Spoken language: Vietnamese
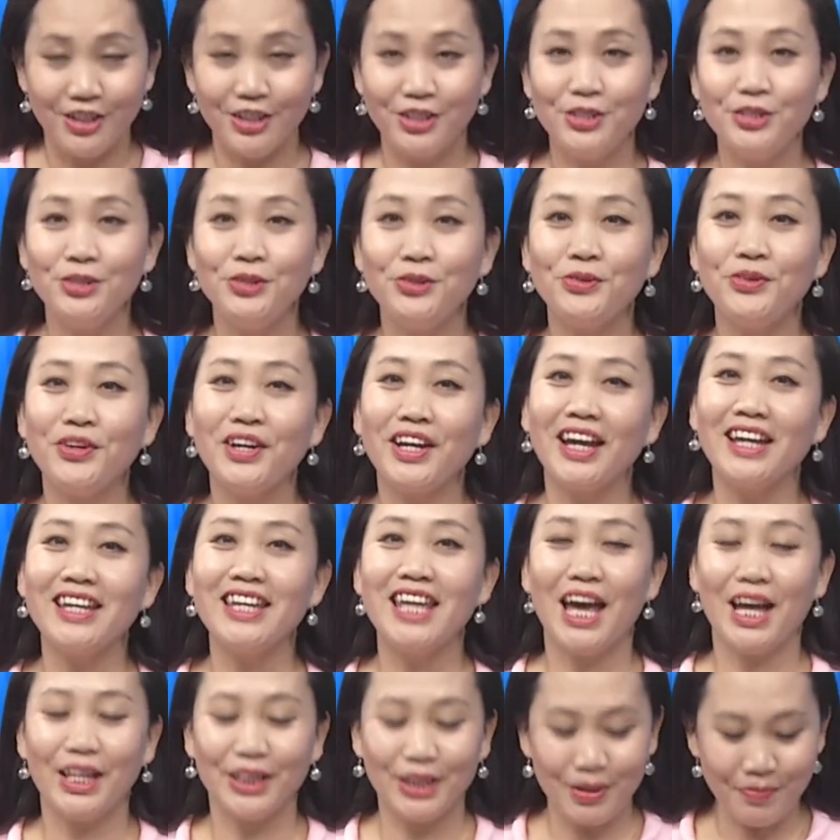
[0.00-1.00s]
Thưa quý khán
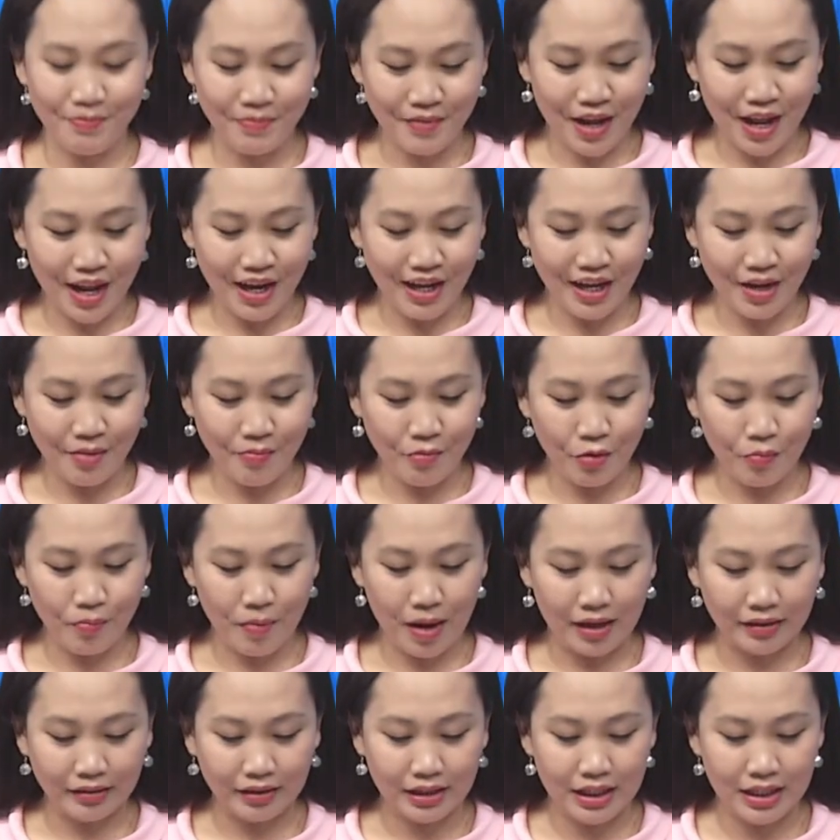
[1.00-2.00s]
giả, tiếp đến là một
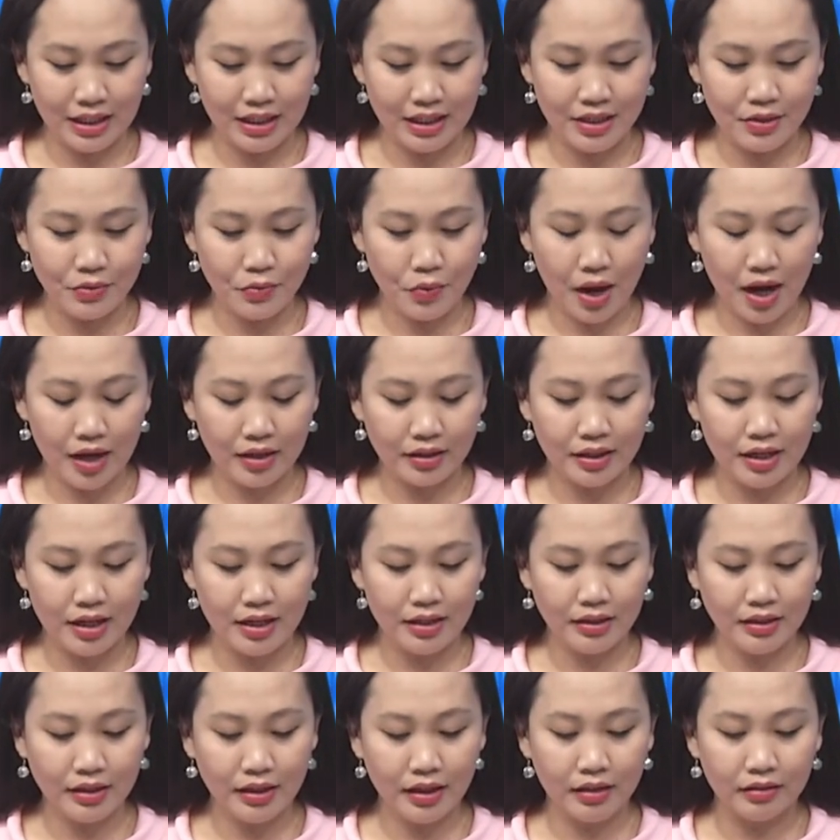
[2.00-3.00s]
bản tin liên quan
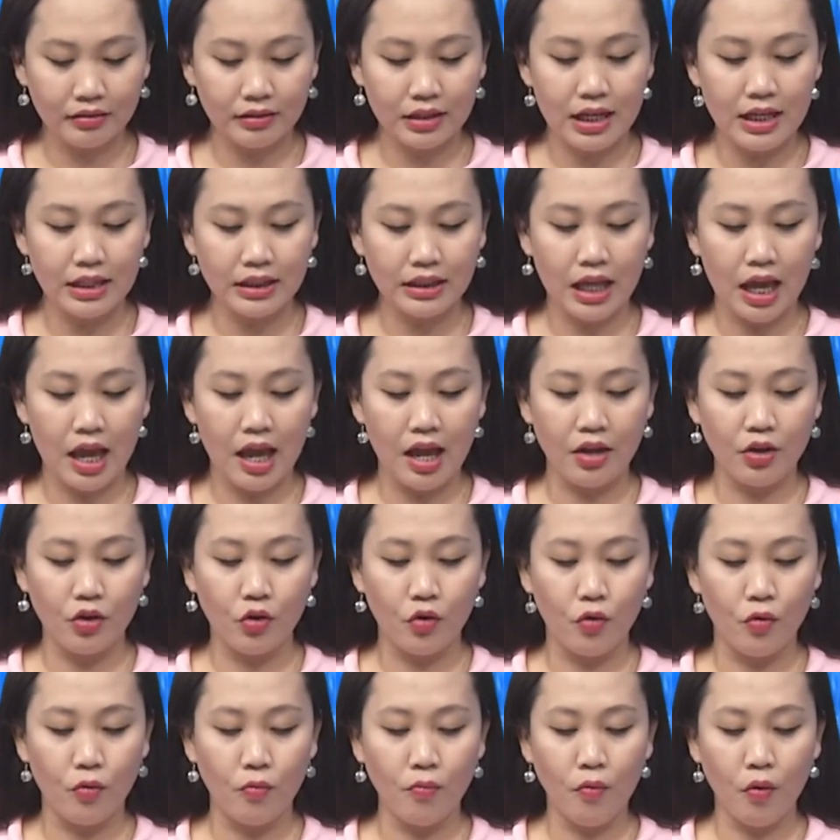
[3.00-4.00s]
đến uh, thi thể
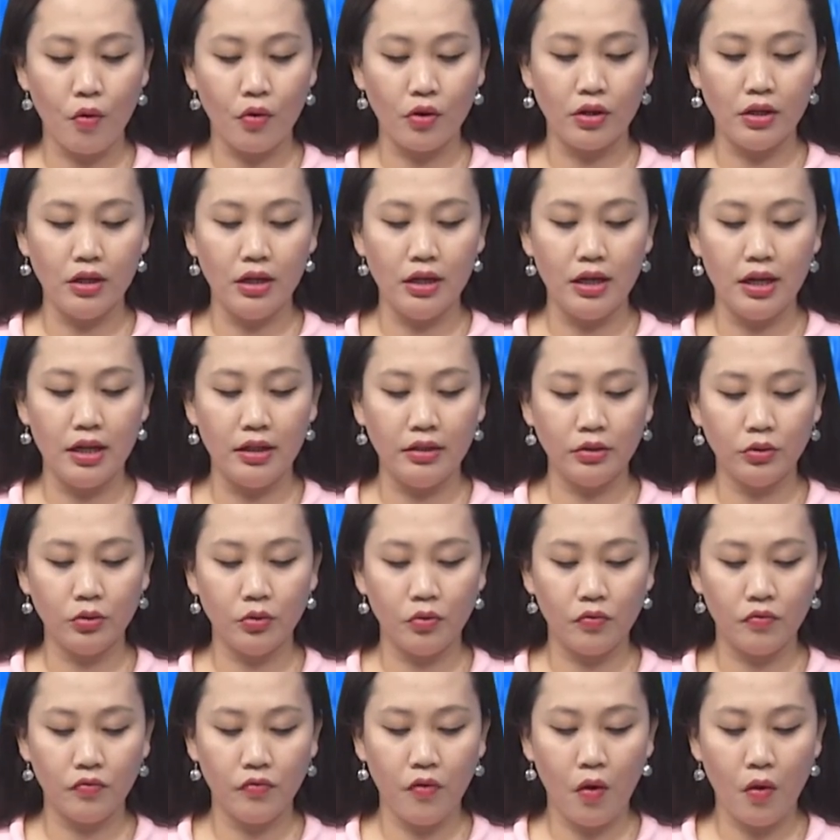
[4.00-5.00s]
của một người lính
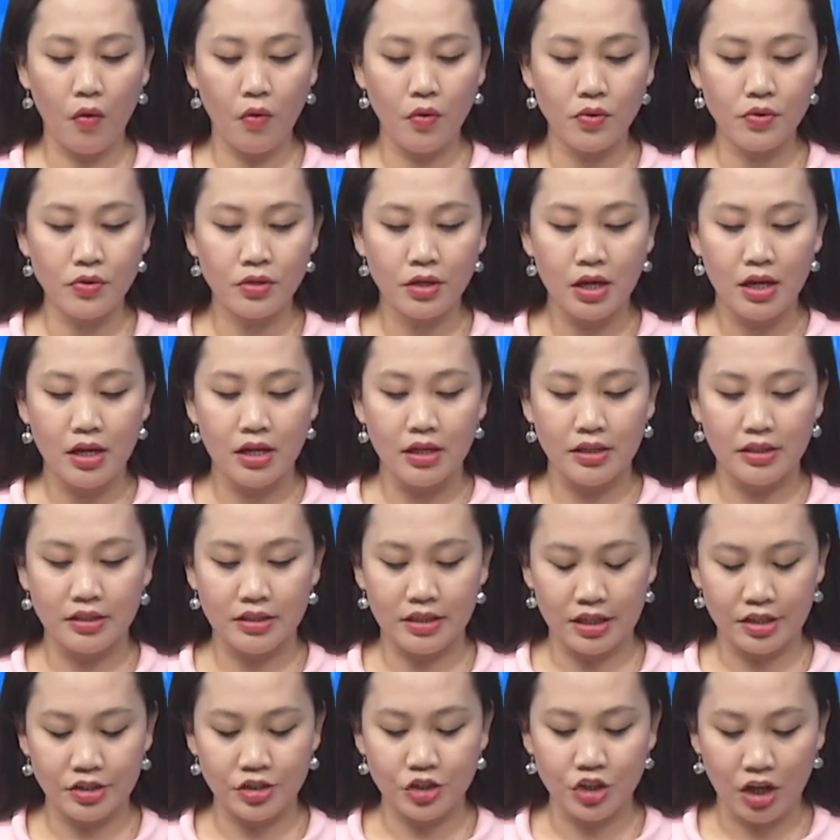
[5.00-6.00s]
thuộc Fort Hood
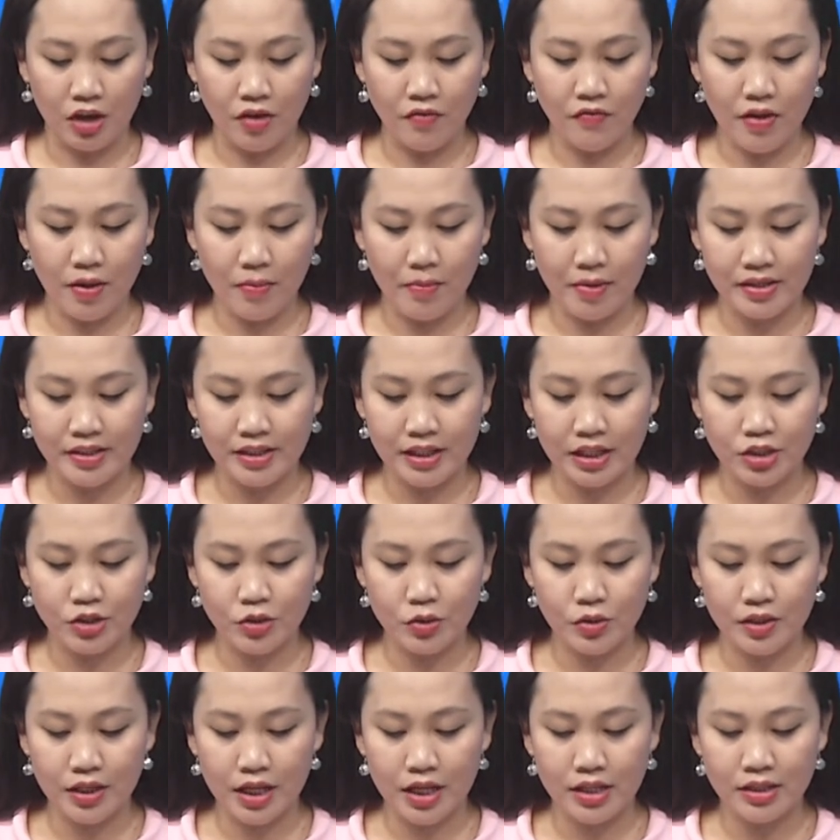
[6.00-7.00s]
sẽ trở về
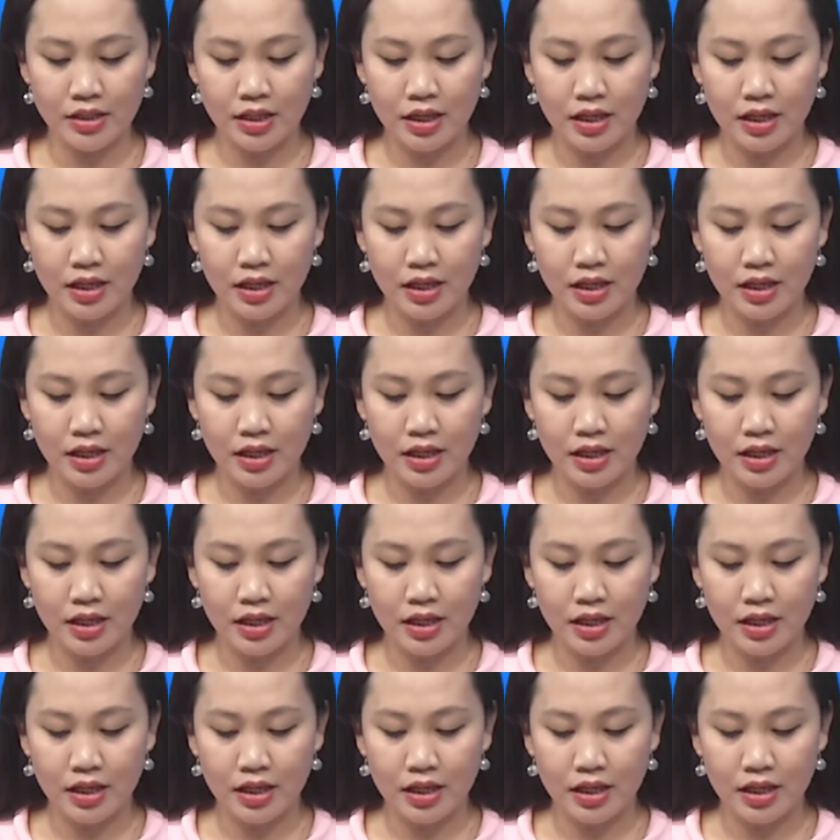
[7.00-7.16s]
Massachusetts.